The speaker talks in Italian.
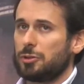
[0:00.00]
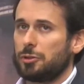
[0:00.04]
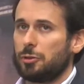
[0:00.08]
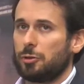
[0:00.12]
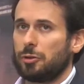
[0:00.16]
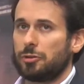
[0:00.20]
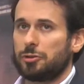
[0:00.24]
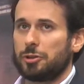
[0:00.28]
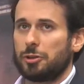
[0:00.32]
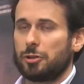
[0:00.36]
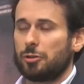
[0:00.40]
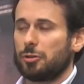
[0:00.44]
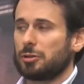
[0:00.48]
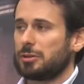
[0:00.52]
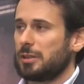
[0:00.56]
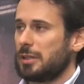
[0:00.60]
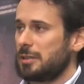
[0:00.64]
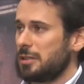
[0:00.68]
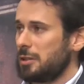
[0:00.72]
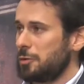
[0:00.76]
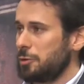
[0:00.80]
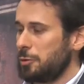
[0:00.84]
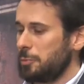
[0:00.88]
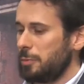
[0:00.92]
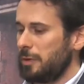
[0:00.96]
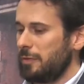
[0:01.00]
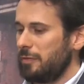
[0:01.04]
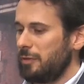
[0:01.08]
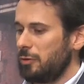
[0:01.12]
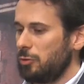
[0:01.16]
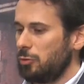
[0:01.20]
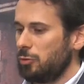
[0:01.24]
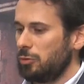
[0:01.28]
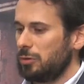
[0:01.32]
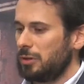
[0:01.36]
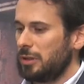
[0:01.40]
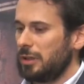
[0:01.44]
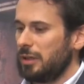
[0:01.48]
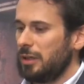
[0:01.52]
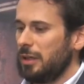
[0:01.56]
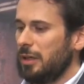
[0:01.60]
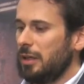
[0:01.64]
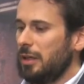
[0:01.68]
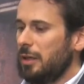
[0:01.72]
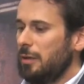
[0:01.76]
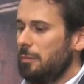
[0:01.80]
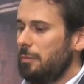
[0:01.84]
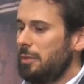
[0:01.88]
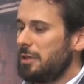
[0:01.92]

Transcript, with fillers: circostanze sopravvenute,